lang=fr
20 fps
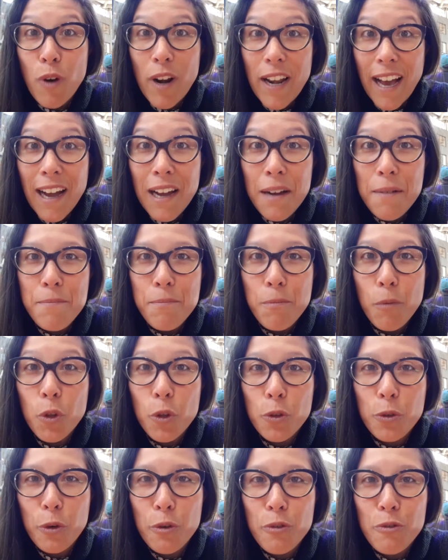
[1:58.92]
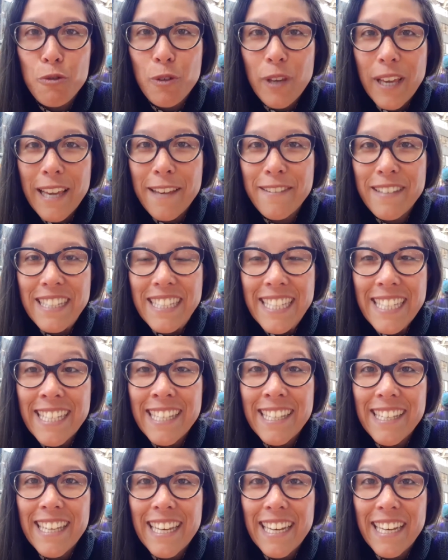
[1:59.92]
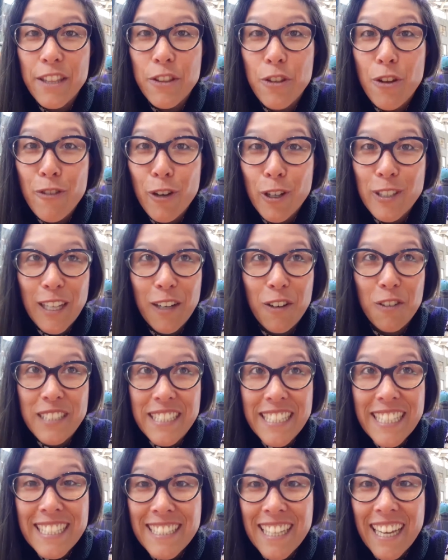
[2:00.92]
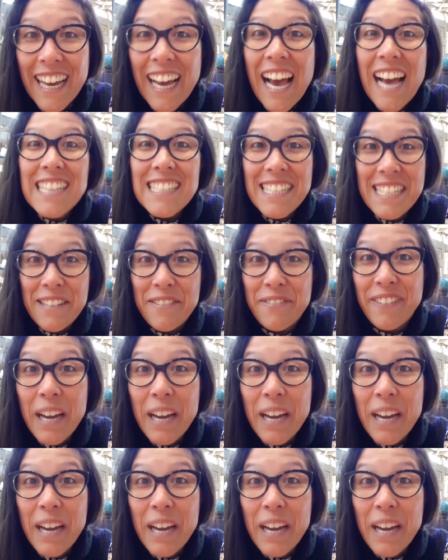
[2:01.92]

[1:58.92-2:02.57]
Voilà, mon entrevue est finie, il est 9h56, c'est